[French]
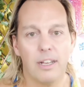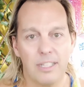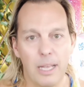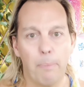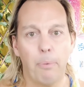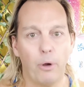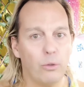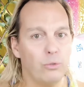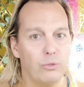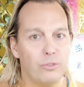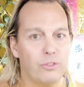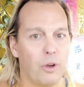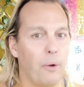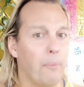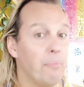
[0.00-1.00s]
ça prend
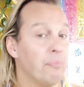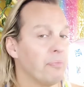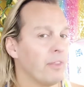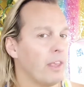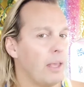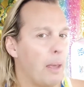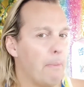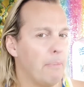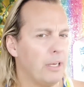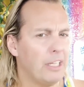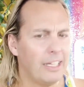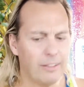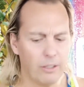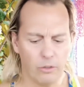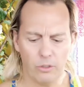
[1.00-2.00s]
du temps. Mais en
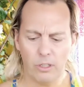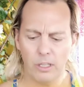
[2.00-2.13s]
attendant,